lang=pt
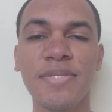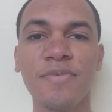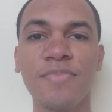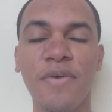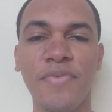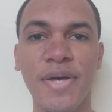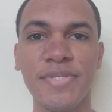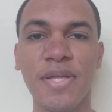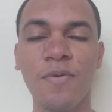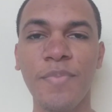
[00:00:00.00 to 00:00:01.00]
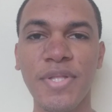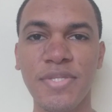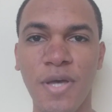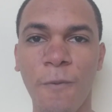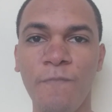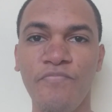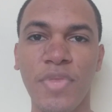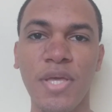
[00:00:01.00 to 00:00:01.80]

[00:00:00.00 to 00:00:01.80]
segunda fase da competição.